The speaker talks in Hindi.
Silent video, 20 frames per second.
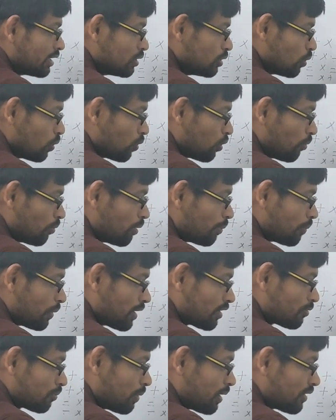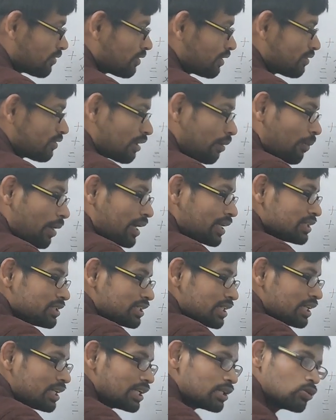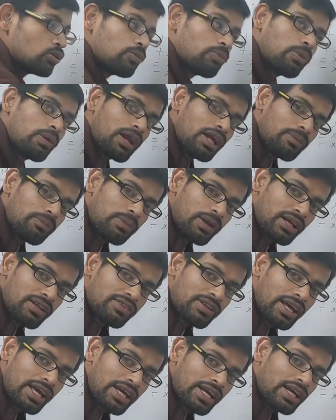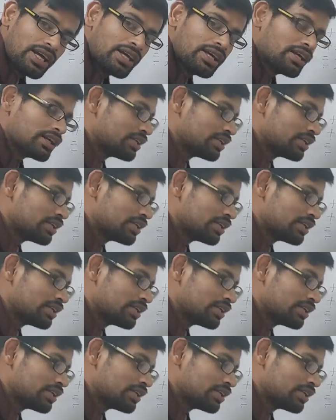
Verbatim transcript: दोनों में प्लस प्लस है समान चिन्ह है तो प्लस आएगा